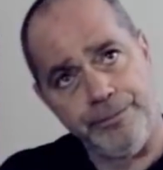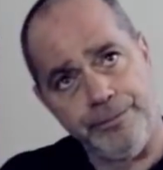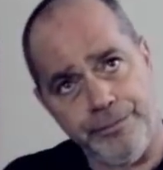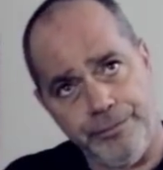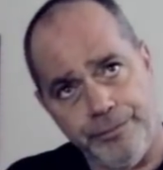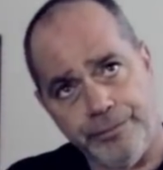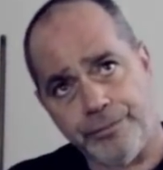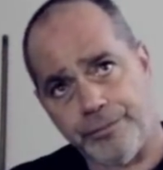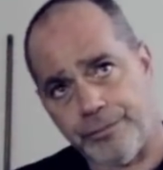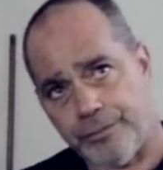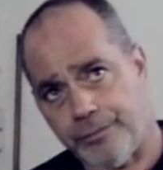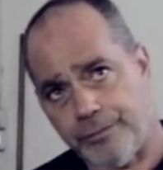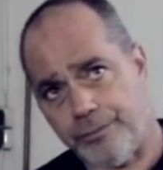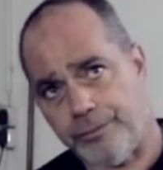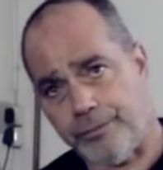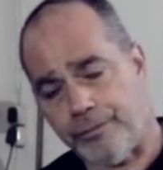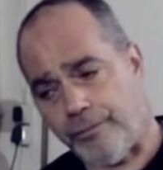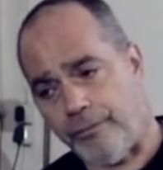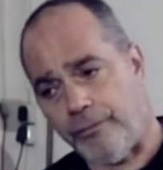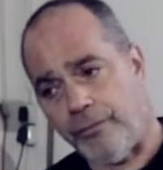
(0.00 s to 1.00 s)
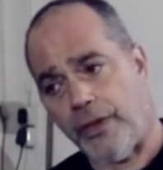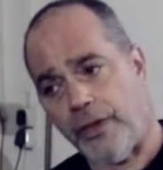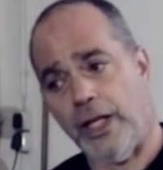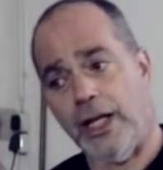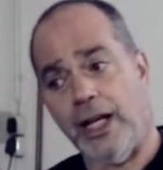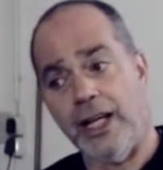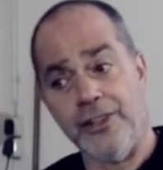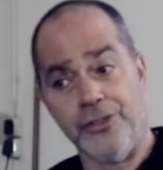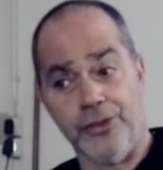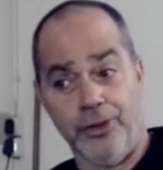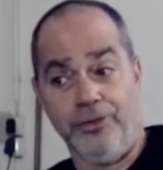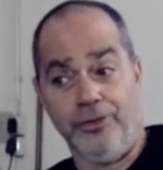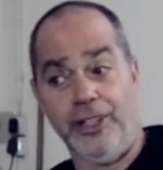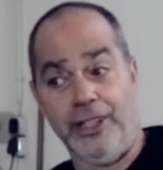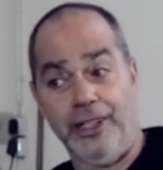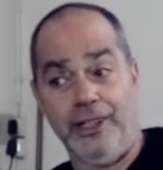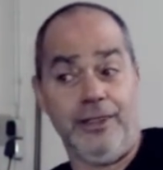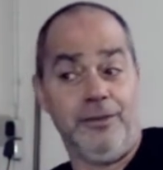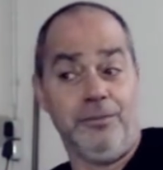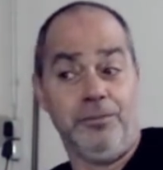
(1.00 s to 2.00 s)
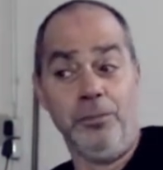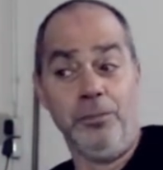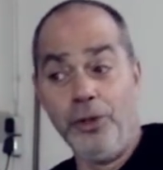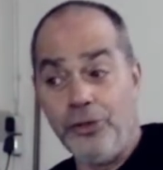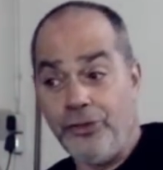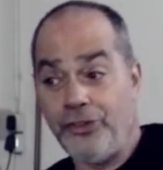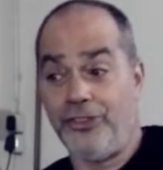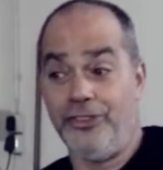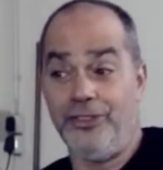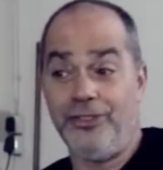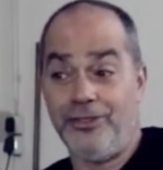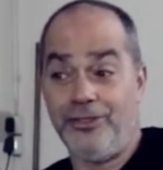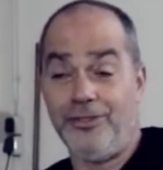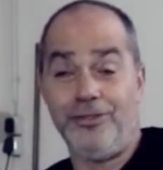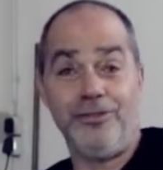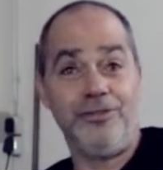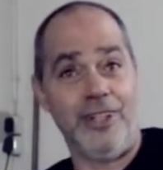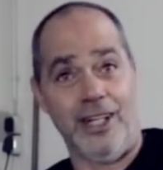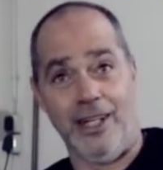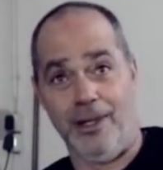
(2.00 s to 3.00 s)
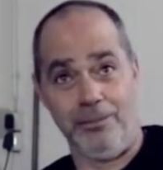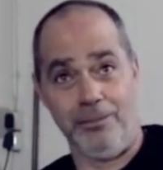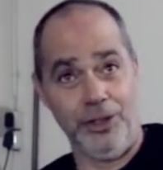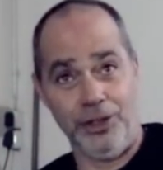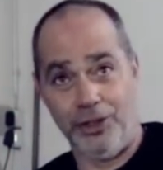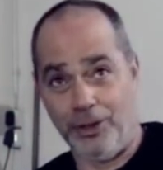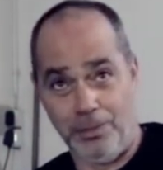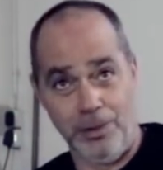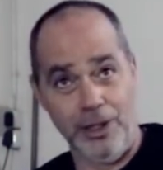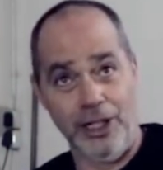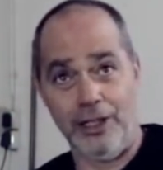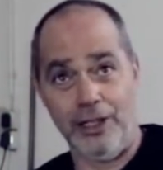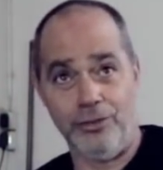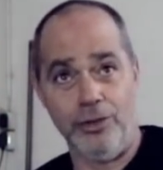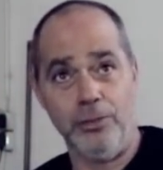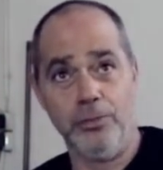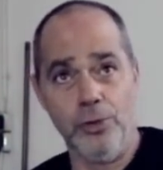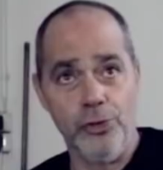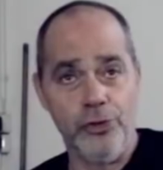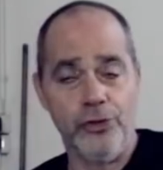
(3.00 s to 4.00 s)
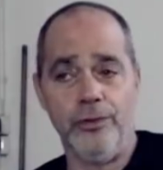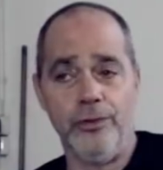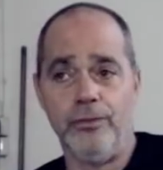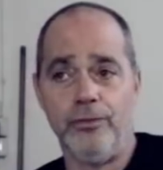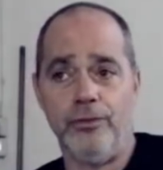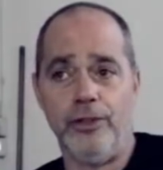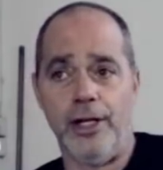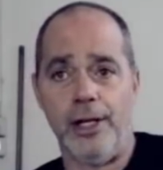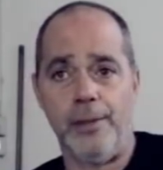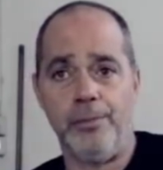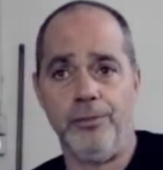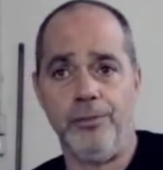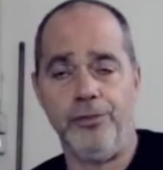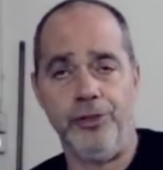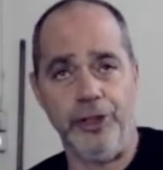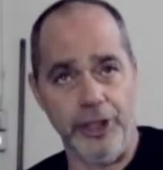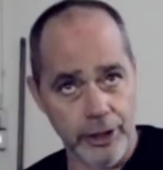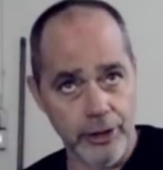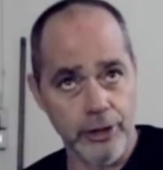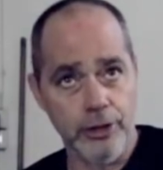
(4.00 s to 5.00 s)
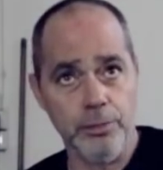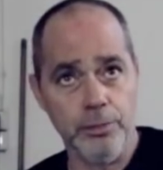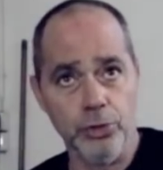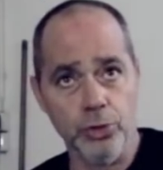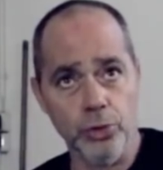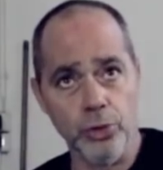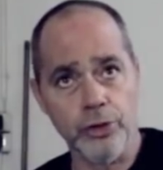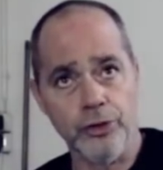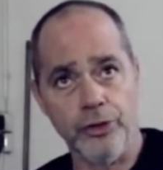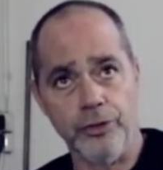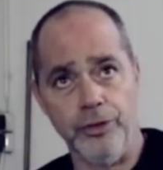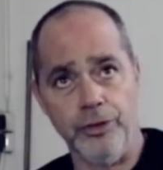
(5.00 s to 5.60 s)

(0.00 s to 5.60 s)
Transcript: jetzt kein Pappenstiel, ne? Also wir müssen, wir haben nicht geplant, wir müssen, wir haben Fähre gebucht.